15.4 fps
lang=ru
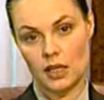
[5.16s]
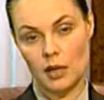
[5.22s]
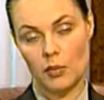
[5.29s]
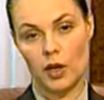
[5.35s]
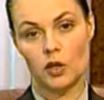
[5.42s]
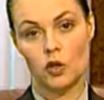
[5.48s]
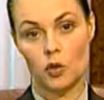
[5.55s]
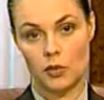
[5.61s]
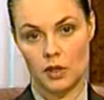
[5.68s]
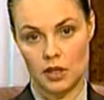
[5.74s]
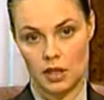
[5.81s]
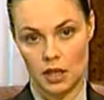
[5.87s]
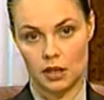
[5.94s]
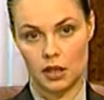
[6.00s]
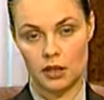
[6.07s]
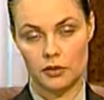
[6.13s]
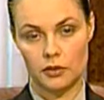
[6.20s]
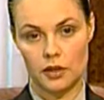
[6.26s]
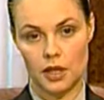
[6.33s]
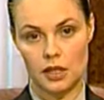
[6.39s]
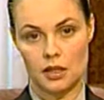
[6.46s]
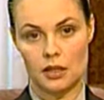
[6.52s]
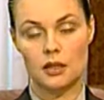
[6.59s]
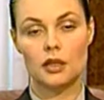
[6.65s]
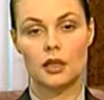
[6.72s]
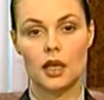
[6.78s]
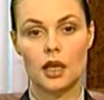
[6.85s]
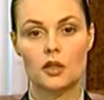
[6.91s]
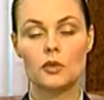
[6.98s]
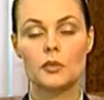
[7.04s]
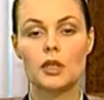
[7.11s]
одном из секторов российской
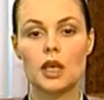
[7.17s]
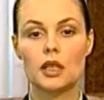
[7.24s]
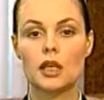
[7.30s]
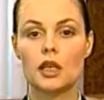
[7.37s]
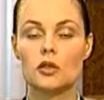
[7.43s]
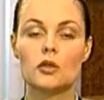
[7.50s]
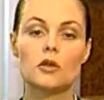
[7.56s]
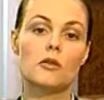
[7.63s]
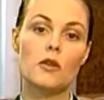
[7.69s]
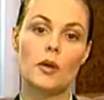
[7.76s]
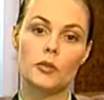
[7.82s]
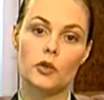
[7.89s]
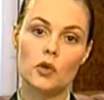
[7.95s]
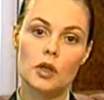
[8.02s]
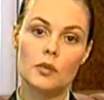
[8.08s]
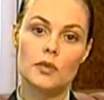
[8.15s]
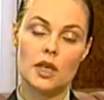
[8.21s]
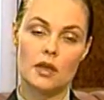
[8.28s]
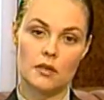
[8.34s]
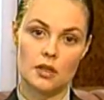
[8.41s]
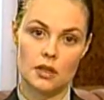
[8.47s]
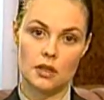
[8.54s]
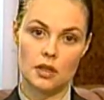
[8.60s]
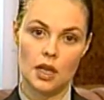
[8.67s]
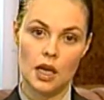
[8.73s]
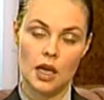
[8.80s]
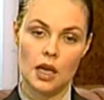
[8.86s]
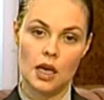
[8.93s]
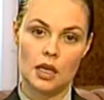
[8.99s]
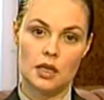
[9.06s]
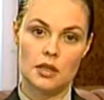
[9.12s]
экономики, от которого во многом зависит
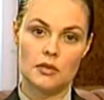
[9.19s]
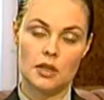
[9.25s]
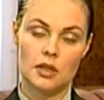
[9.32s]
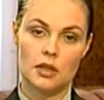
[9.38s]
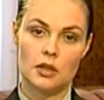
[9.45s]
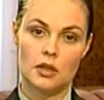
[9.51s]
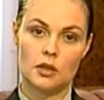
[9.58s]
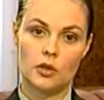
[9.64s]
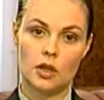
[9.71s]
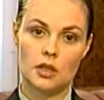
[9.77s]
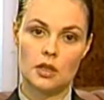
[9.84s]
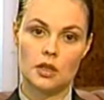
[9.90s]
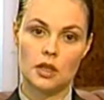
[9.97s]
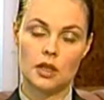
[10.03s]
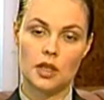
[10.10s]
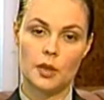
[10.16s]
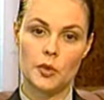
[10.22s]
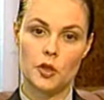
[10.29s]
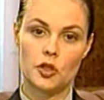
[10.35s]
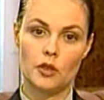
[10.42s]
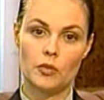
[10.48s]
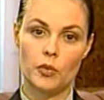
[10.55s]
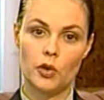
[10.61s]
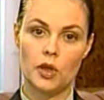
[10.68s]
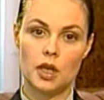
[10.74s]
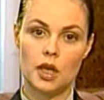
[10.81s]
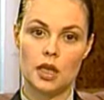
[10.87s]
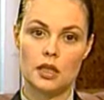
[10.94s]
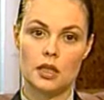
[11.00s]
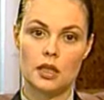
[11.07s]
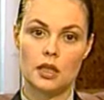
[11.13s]
развитие ситуации на экономическом поле
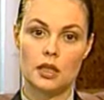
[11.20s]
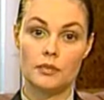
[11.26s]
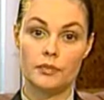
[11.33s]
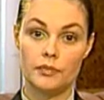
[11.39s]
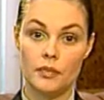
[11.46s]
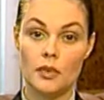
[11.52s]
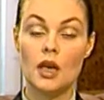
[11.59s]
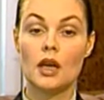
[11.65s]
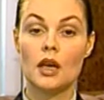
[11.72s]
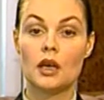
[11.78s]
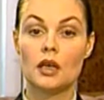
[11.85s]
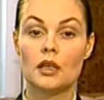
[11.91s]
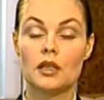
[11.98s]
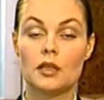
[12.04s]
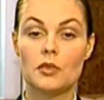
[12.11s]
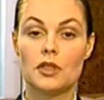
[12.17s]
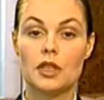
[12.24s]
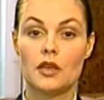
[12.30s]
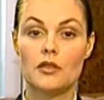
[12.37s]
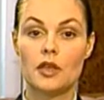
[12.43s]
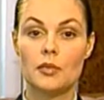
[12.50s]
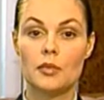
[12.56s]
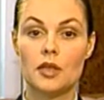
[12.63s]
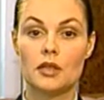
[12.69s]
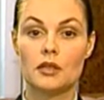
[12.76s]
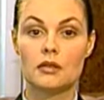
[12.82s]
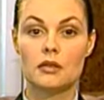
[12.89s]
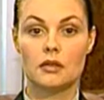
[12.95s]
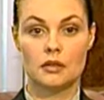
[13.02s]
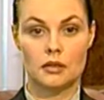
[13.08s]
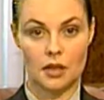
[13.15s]
России, иными словами,
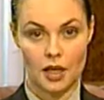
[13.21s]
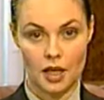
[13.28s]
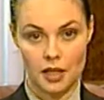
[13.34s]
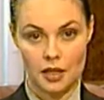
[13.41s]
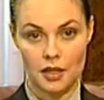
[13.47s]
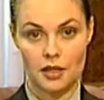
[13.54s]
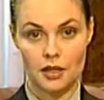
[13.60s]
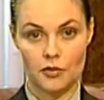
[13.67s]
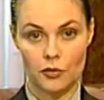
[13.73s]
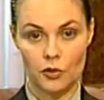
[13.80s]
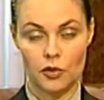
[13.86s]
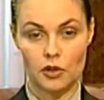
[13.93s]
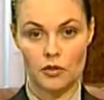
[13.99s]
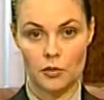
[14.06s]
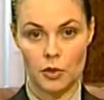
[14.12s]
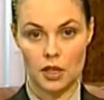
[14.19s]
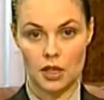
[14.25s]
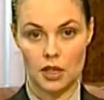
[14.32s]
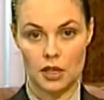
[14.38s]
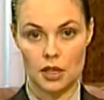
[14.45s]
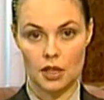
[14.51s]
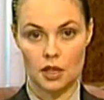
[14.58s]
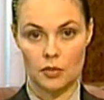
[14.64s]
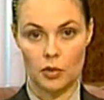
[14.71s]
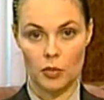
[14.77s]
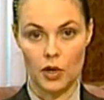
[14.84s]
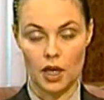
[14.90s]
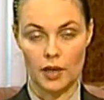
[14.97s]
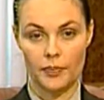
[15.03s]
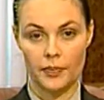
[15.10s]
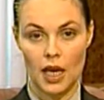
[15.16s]
о российском фондовом рынке ценных бумаг.
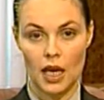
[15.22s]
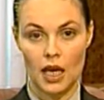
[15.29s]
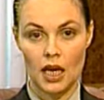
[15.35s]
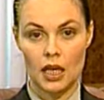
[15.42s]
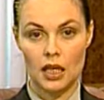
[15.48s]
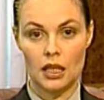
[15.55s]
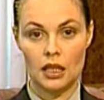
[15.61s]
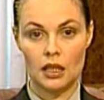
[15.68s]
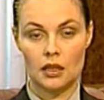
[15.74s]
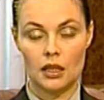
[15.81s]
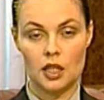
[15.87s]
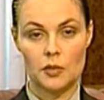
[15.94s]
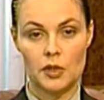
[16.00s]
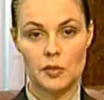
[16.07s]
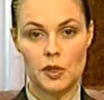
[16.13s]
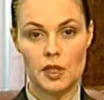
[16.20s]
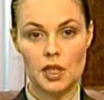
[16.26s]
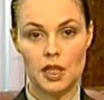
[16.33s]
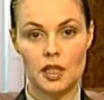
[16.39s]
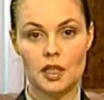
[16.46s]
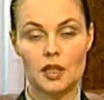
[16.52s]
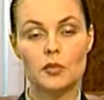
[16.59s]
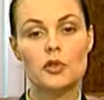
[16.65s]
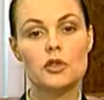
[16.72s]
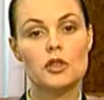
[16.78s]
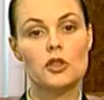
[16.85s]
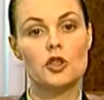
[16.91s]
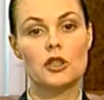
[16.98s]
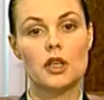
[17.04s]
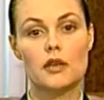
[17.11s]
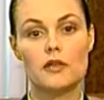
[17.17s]
И нашим собеседником будет
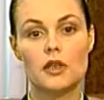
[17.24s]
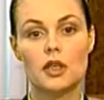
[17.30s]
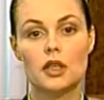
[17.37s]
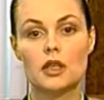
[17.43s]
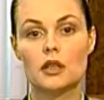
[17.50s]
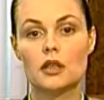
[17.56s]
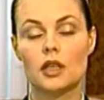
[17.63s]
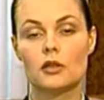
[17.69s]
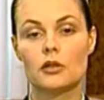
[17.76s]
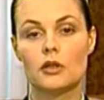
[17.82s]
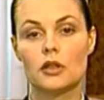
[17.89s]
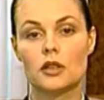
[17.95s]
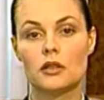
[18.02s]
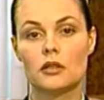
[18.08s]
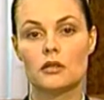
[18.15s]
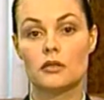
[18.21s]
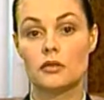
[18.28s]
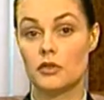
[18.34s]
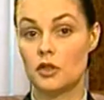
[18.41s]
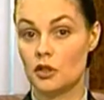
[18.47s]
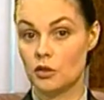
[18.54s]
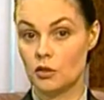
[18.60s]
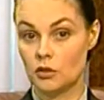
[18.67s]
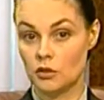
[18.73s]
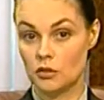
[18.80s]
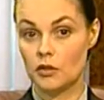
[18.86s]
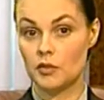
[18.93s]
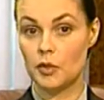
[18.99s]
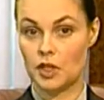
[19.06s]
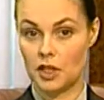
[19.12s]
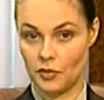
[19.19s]
человек, который в силу
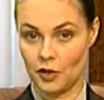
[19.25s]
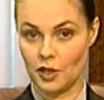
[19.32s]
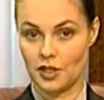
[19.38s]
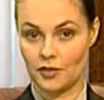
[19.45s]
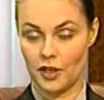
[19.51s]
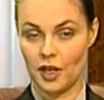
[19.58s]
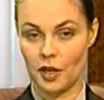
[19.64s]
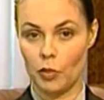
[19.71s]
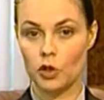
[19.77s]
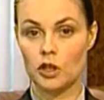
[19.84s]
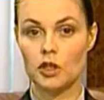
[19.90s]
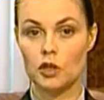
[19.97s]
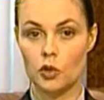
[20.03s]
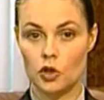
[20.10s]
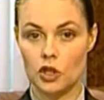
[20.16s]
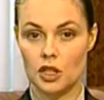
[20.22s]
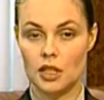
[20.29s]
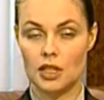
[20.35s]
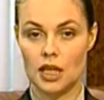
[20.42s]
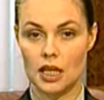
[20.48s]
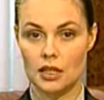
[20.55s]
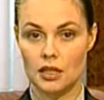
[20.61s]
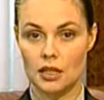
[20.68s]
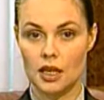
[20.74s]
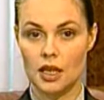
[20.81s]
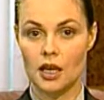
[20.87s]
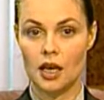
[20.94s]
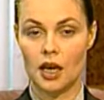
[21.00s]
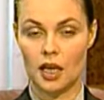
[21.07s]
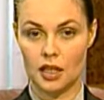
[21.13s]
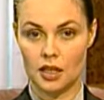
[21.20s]
специфики своей работы должен знать о
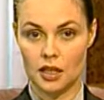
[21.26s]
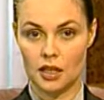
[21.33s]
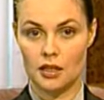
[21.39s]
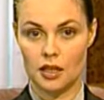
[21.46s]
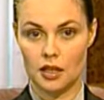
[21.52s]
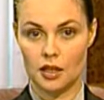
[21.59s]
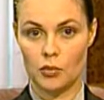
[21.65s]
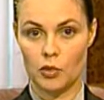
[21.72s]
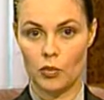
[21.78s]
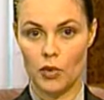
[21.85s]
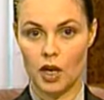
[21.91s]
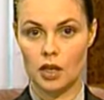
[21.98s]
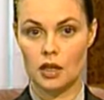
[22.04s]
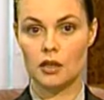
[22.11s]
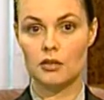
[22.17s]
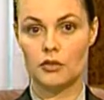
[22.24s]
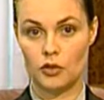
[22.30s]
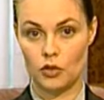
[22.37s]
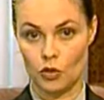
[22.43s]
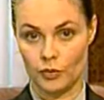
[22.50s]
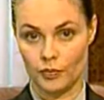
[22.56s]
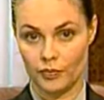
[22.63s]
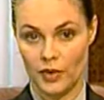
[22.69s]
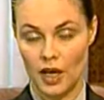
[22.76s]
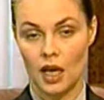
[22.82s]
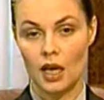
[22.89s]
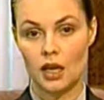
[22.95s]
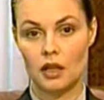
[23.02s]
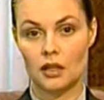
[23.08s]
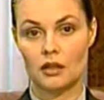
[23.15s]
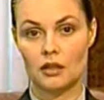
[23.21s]
рынке ценных бумаг все.
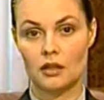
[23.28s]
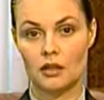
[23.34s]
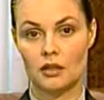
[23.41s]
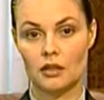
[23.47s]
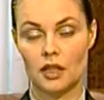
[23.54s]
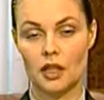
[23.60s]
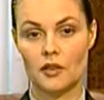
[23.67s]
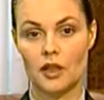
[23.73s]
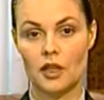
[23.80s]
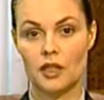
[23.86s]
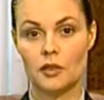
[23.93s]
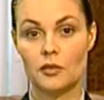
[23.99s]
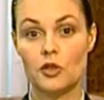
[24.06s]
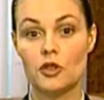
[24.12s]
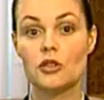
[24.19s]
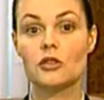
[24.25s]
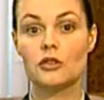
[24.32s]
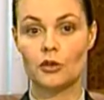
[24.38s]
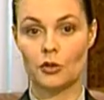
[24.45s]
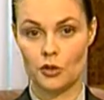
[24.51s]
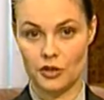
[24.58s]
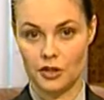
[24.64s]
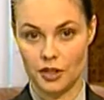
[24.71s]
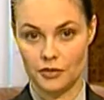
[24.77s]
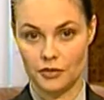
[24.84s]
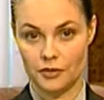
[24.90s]
Это Игорь Владимирович Костиков.